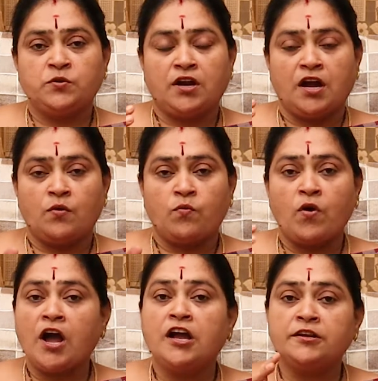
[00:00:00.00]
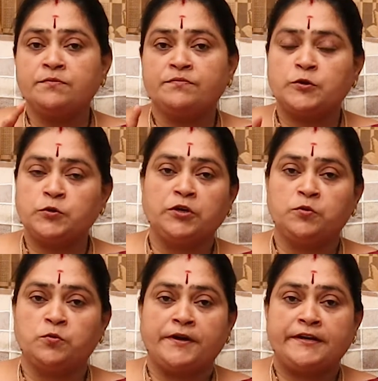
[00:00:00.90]
యొక్క వాహనం
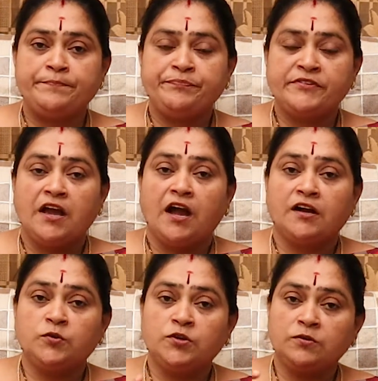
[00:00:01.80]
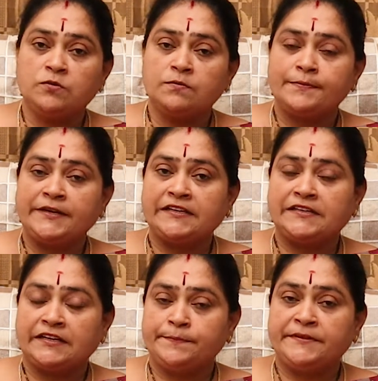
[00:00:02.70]
గుడ్లగూబ ఆ గుడ్లగూబ మనకి
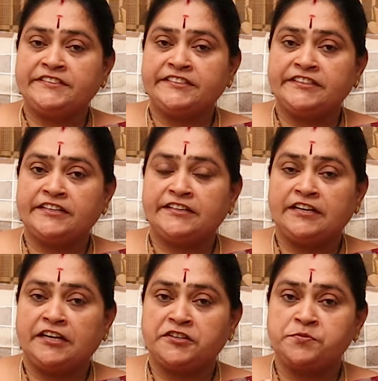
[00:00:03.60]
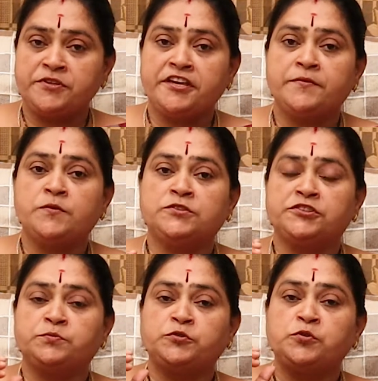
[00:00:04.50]
కనిపించింది అంటే లక్ష్మీదేవి
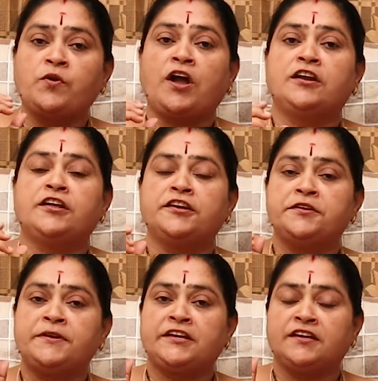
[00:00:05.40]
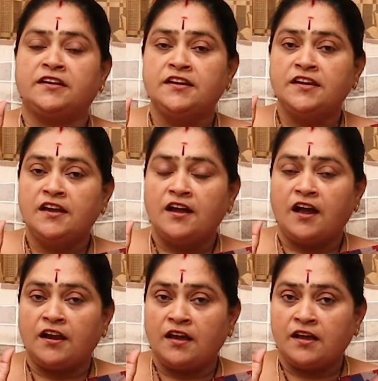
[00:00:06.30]
వచ్చే ముందు వాహనాన్ని మనకి
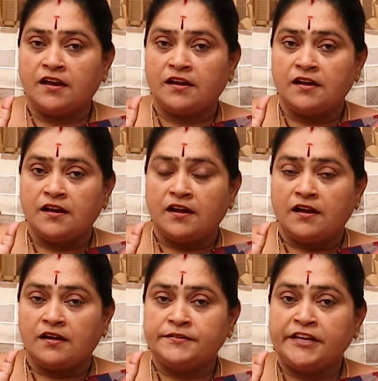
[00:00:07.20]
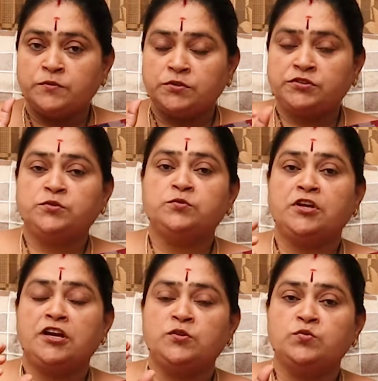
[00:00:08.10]
అలా నేను
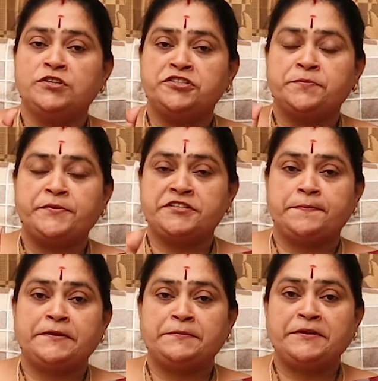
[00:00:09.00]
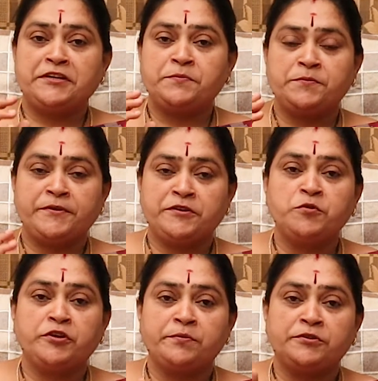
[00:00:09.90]
వస్తున్నాను అని చెప్పి చెప్పడం అంటే ఇప్పుడు మనకి
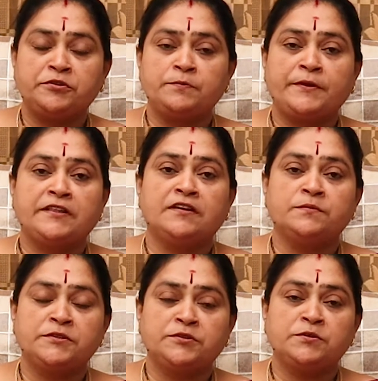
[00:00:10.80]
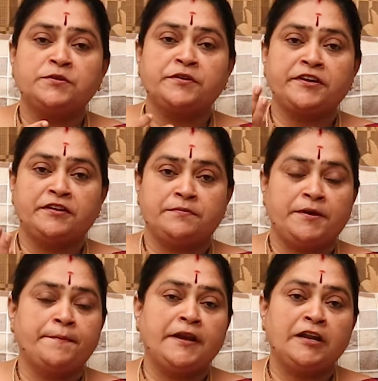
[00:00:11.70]
ముఖ్యమంత్రులు ప్రధానమంత్రులు ఎవరైనా
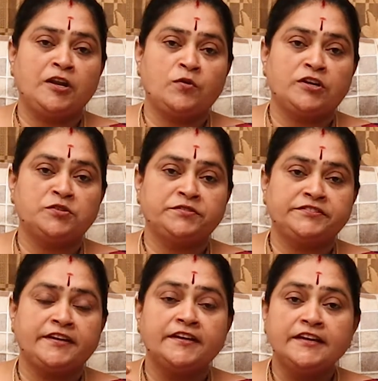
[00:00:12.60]
ఎమ్మెల్యేలు ఎవరైనా వస్తే